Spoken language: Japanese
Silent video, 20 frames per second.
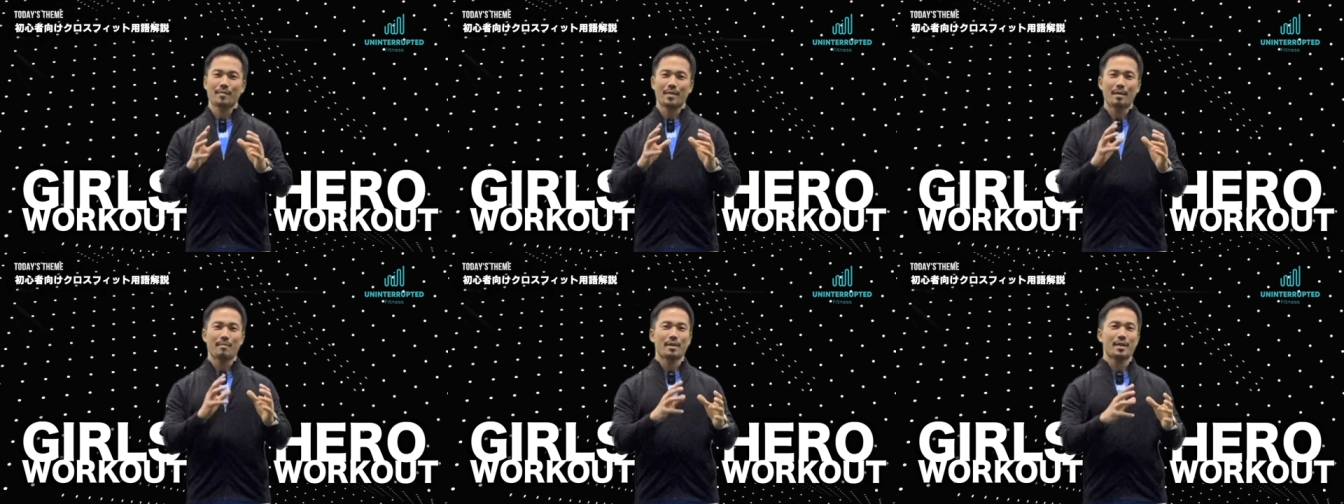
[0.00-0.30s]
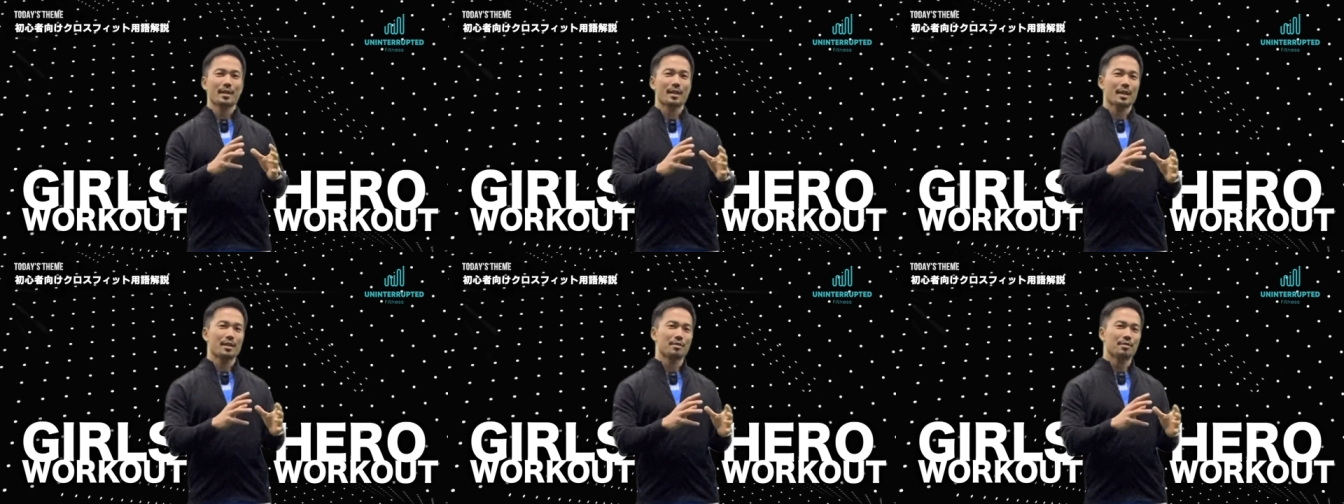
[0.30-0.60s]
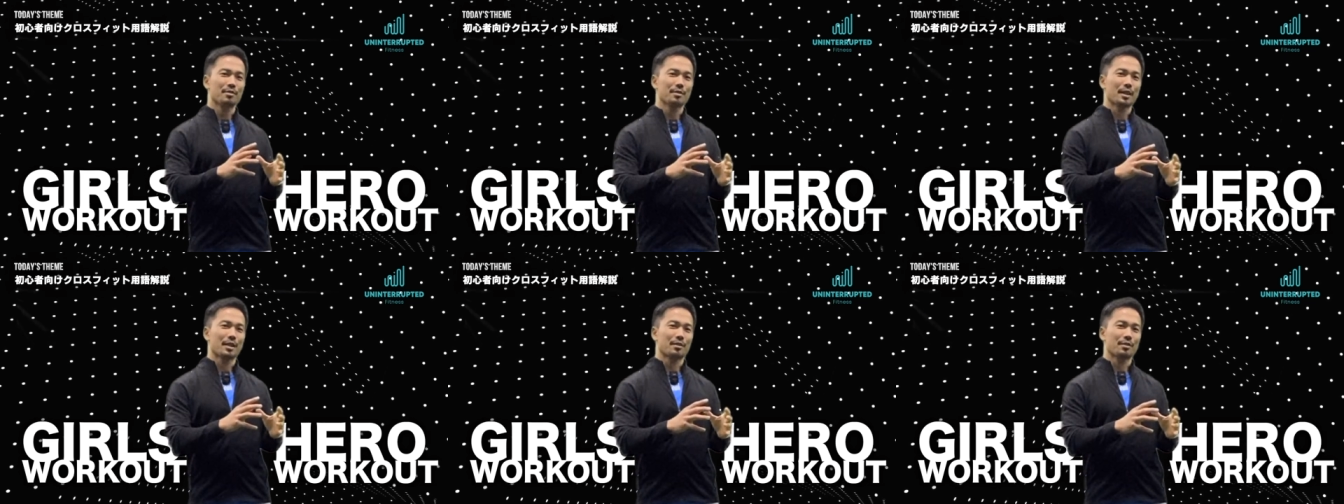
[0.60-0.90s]
アメリカ
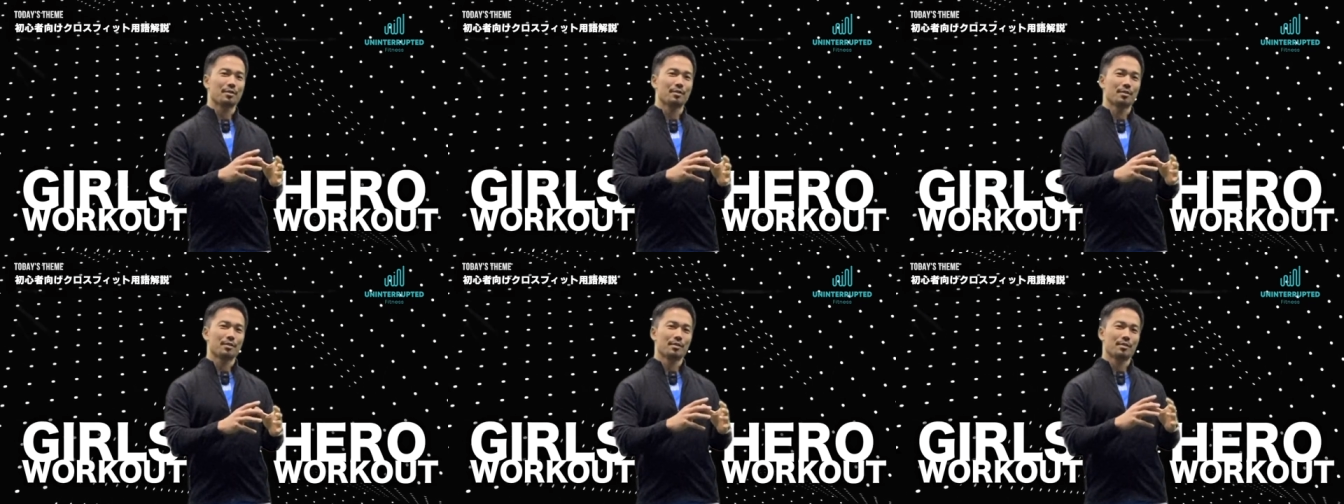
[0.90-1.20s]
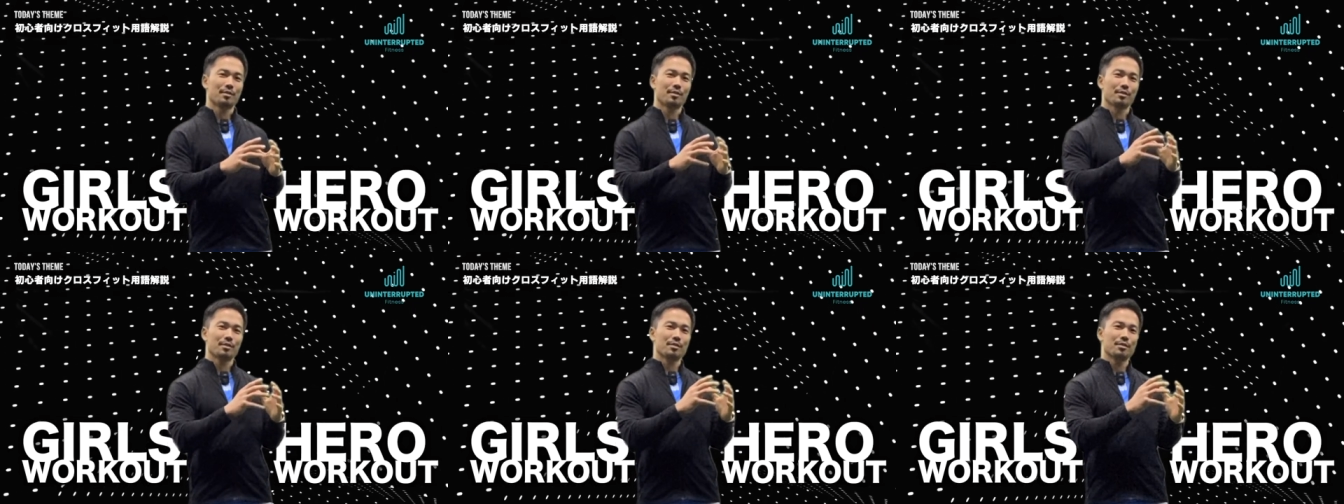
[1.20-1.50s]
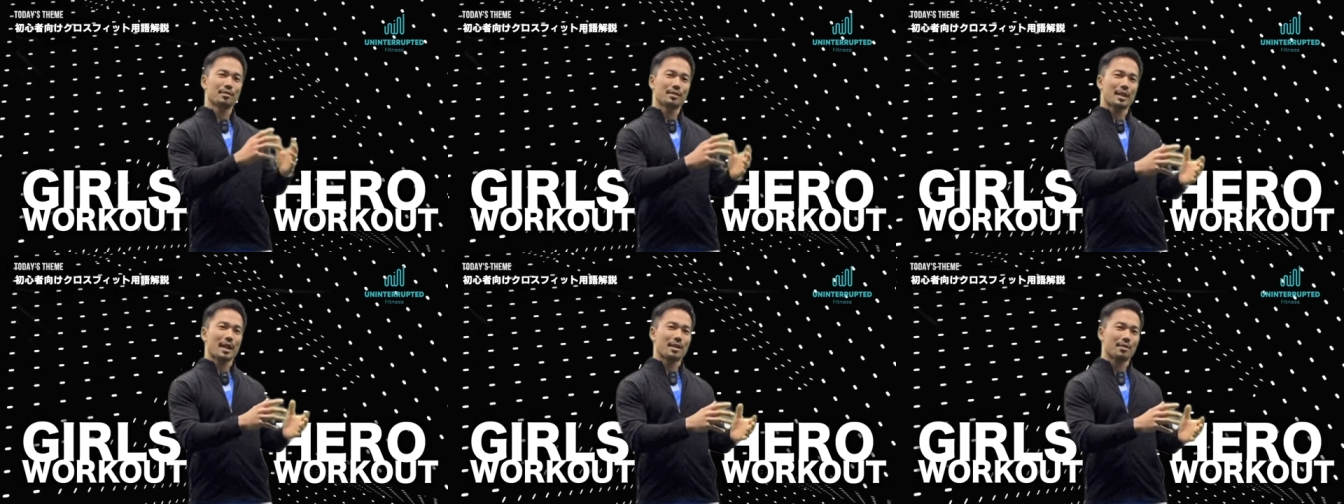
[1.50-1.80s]
の方だとこう
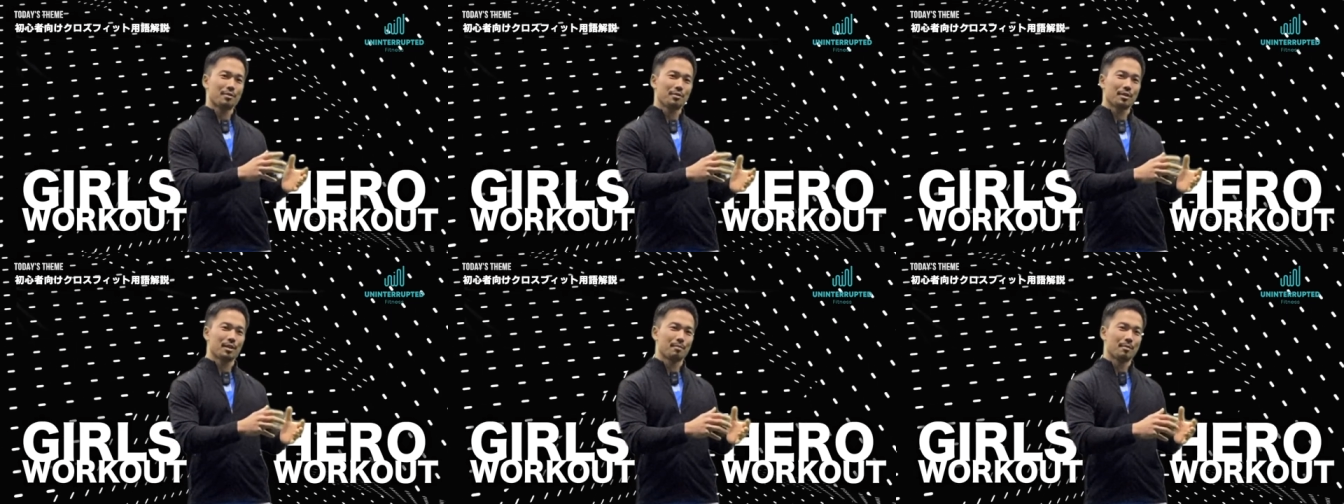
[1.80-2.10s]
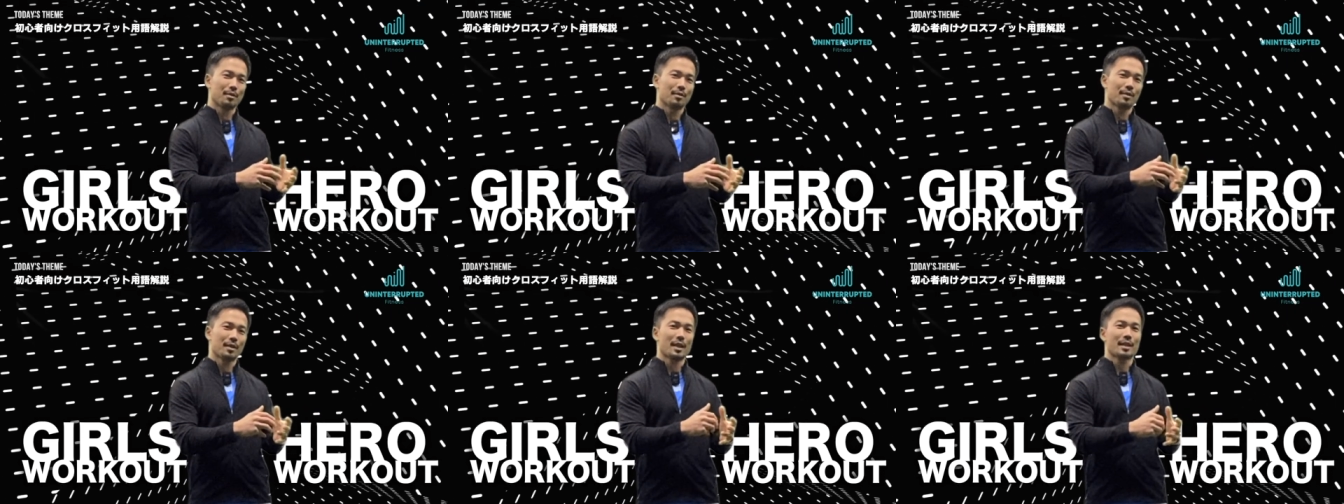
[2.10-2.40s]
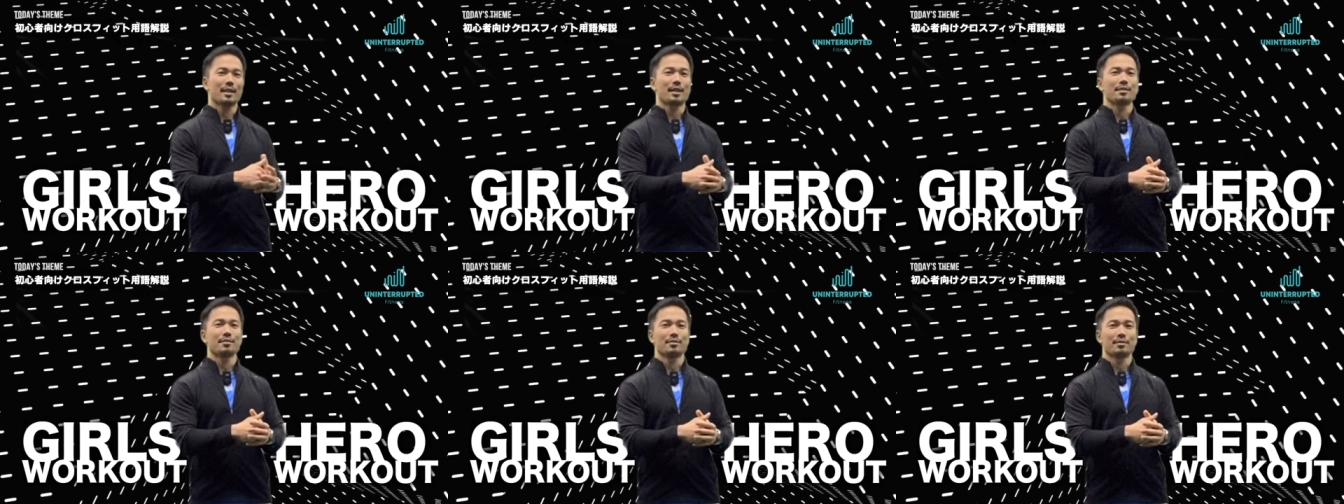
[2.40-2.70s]
軍隊の方でも
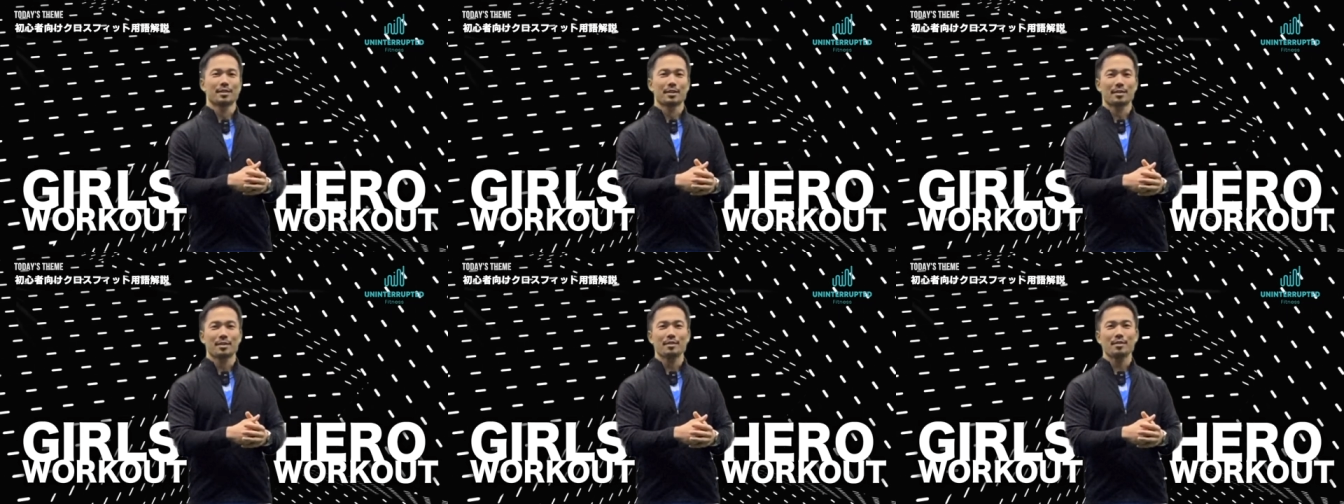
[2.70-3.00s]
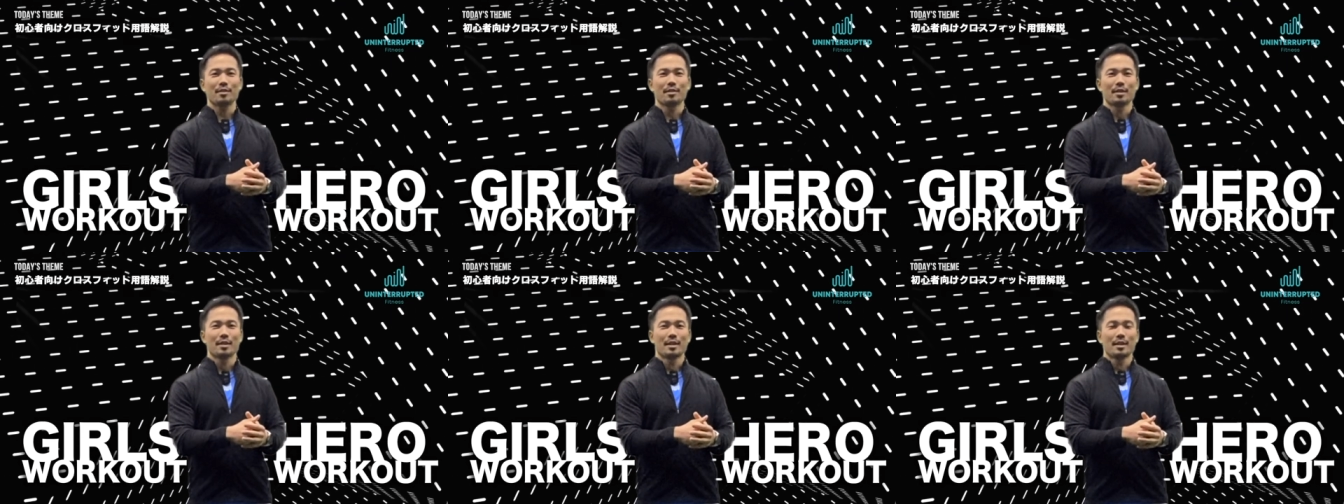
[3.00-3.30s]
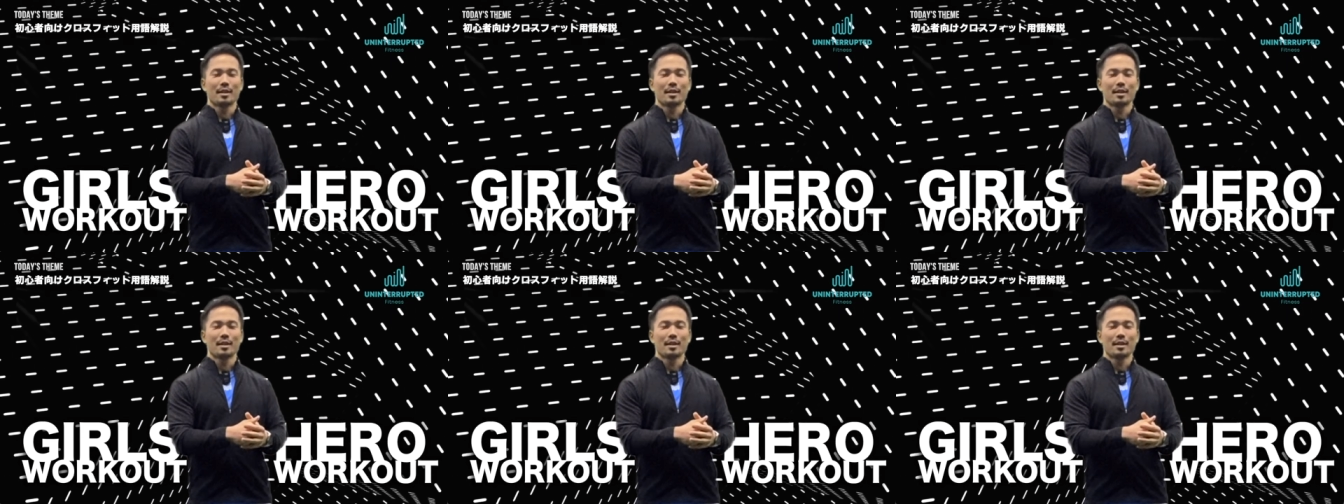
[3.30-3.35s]
やったりするんですけど